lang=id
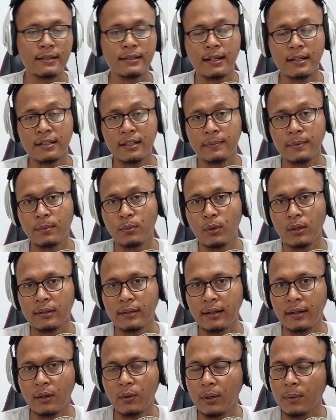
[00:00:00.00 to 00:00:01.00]
jasa
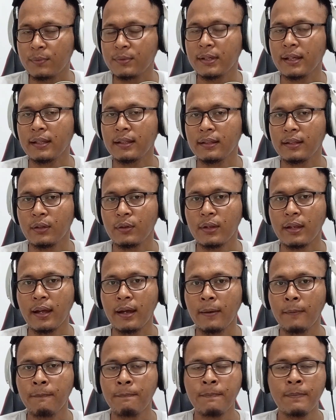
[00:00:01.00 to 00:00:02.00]
pembuatan website gitu
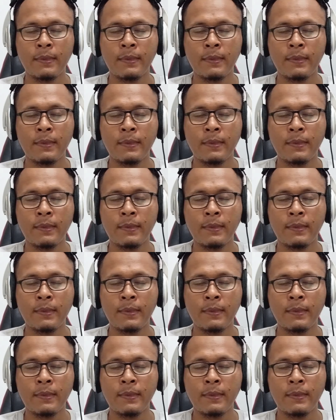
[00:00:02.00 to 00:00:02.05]
ya.